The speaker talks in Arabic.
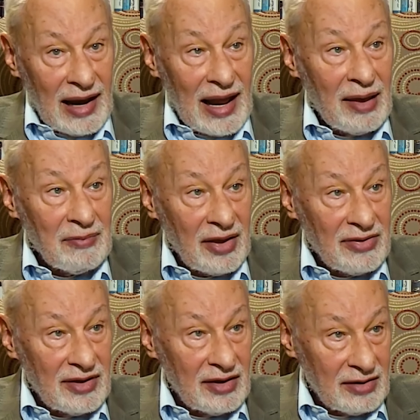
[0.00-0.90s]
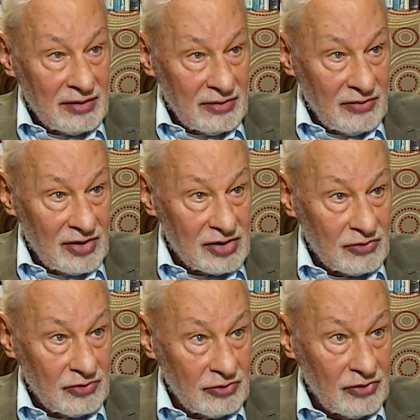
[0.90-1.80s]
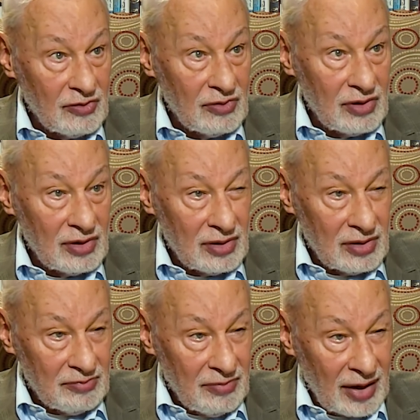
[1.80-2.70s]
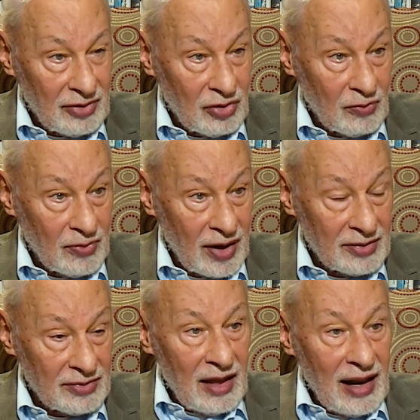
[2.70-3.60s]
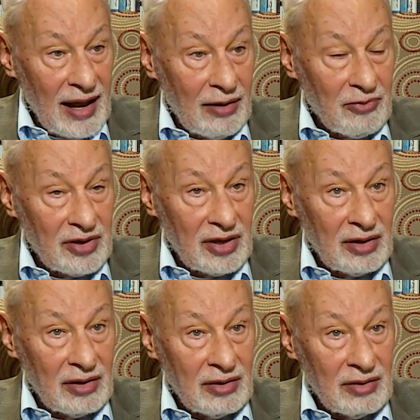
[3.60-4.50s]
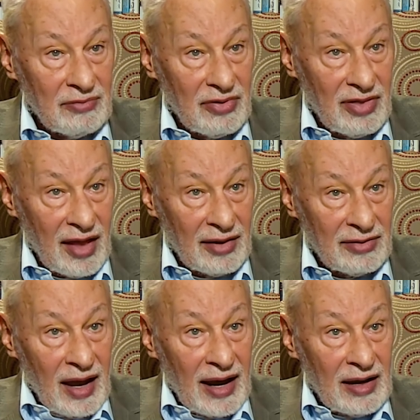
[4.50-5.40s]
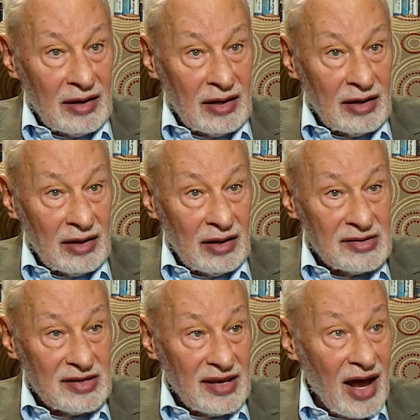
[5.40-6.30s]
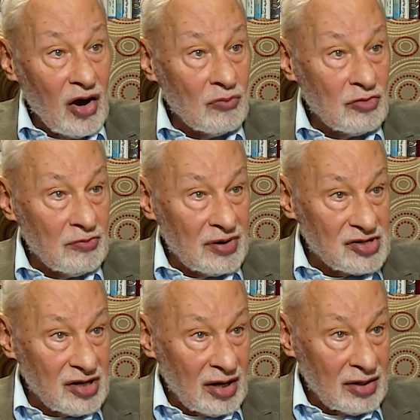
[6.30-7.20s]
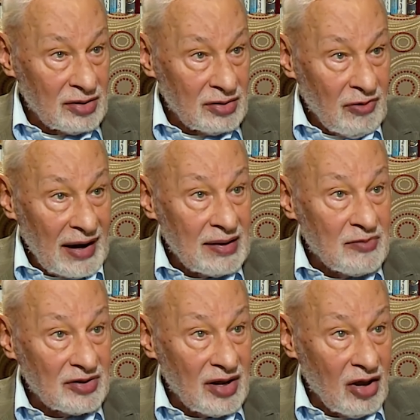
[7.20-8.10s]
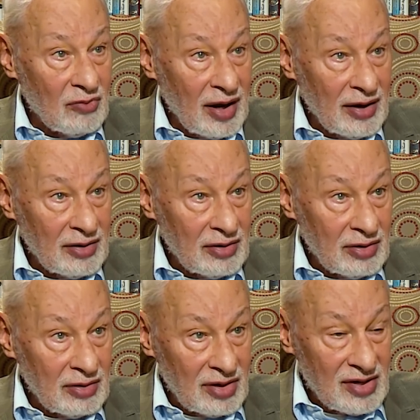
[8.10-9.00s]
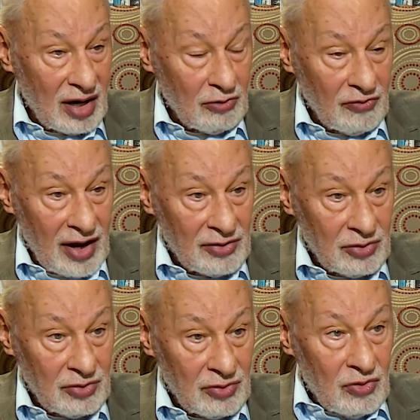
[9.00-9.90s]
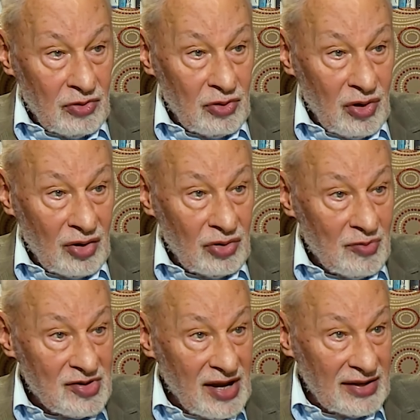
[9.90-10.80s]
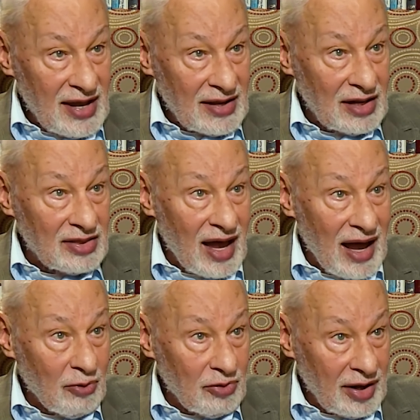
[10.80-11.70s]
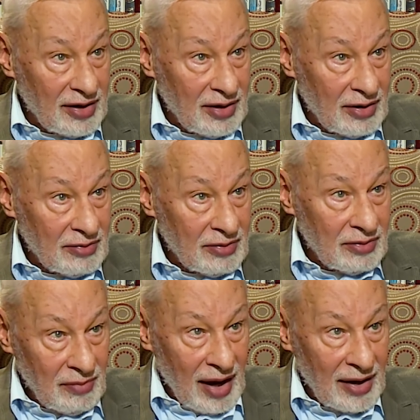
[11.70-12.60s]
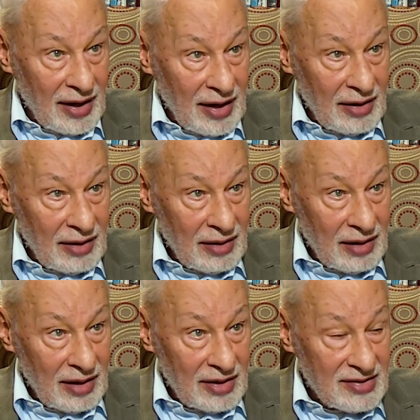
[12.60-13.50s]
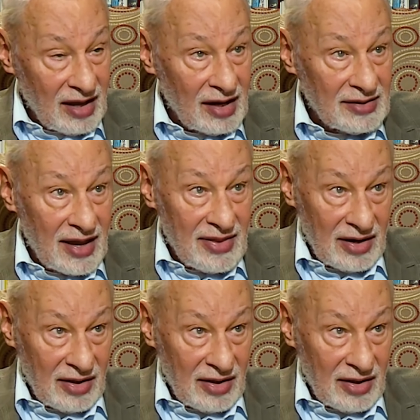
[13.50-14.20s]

كلام كثير في صفوف بعض الضباط العلويين بالذات عن استيائهم من بشار وعدم رضاهم عن تصرفاته وانه عندهم استعداد للتعاون ايضا معنا لاسقاط هذا